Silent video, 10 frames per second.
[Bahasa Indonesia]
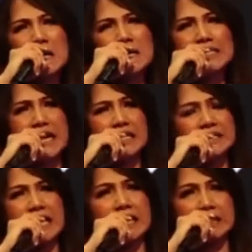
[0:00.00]
Jadi
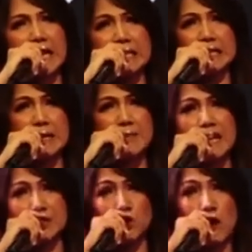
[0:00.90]
titik di
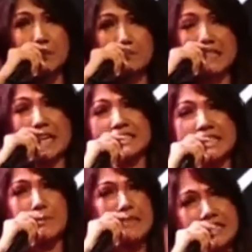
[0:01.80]
mana Tuhan
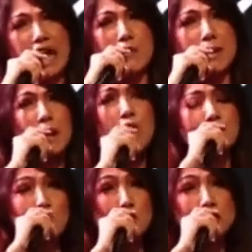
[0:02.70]
bekerja menjawab
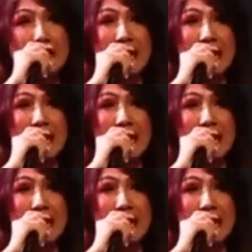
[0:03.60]
bukan